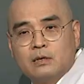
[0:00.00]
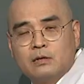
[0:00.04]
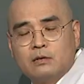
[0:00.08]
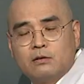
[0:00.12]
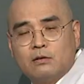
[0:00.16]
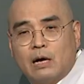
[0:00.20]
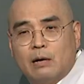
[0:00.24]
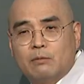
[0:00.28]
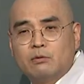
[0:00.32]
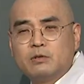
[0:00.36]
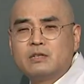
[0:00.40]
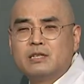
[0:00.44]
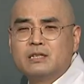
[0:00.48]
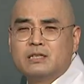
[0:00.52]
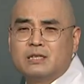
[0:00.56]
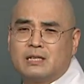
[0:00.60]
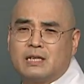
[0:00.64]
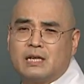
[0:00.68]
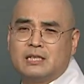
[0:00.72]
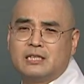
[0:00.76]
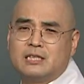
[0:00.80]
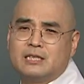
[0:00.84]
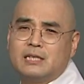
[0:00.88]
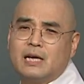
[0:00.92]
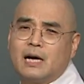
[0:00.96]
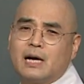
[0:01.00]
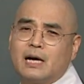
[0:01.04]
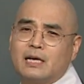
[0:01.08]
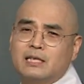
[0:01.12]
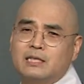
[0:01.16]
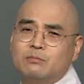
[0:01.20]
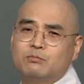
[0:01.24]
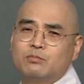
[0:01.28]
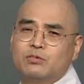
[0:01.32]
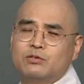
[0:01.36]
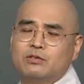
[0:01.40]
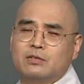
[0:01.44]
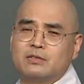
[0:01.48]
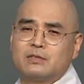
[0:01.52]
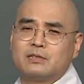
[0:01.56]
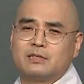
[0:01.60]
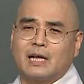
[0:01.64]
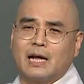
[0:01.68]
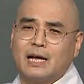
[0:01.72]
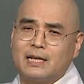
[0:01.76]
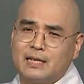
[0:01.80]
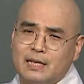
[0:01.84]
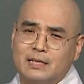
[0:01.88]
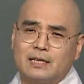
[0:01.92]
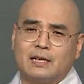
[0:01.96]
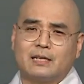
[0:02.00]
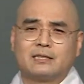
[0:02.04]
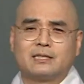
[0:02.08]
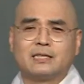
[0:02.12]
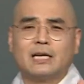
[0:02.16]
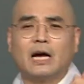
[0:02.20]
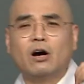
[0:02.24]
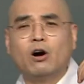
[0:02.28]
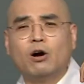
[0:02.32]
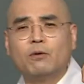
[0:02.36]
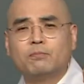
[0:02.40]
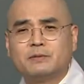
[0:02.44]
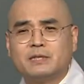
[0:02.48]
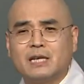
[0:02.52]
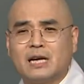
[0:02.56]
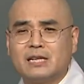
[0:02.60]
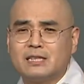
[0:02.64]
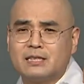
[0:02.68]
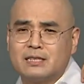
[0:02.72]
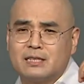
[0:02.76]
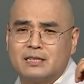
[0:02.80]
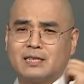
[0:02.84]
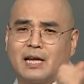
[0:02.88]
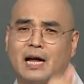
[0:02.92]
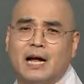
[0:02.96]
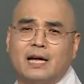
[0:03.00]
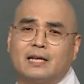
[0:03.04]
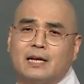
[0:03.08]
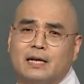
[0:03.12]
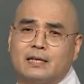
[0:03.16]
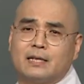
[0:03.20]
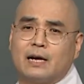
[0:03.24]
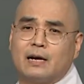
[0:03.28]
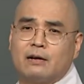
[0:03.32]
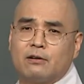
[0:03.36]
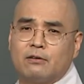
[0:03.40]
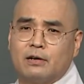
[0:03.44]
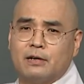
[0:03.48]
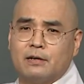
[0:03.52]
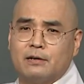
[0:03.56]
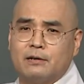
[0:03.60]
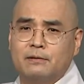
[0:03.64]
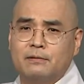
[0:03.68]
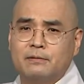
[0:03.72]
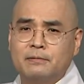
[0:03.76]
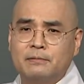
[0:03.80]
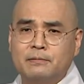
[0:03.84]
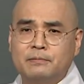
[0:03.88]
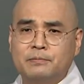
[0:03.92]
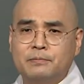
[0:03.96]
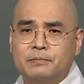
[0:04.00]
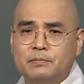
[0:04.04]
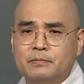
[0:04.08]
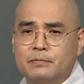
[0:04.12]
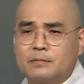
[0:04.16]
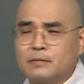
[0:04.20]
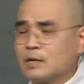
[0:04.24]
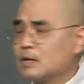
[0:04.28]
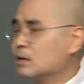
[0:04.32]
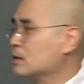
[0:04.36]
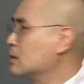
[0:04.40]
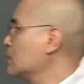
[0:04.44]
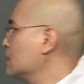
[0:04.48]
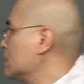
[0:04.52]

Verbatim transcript: 그리고 아무튼 이렇게 시작하신 분들은 다 대단, 창업자들은 다 대단한 거예요. 음,